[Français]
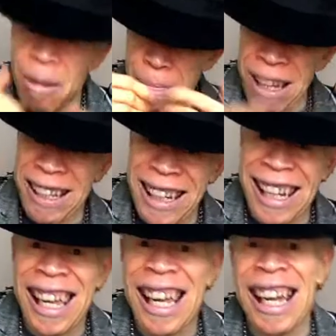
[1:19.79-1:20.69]
passer la
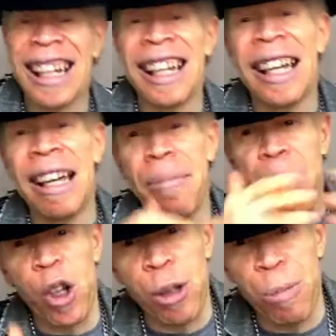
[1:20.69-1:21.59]
garde,
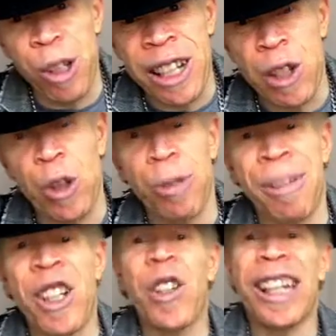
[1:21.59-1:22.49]
prendre une position
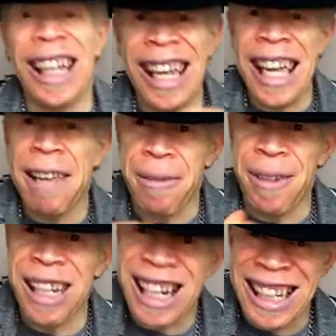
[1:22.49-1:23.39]
dominante et
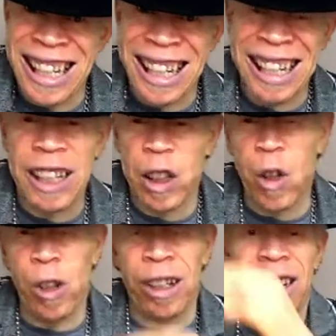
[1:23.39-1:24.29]
finaliser.
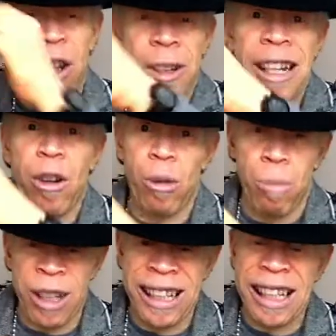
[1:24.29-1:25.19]
Donc, dans un rôle
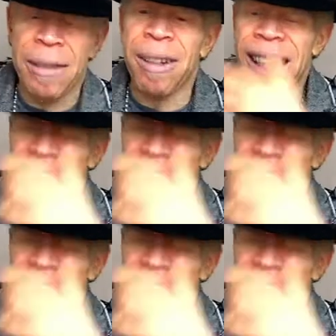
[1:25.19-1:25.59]
positif,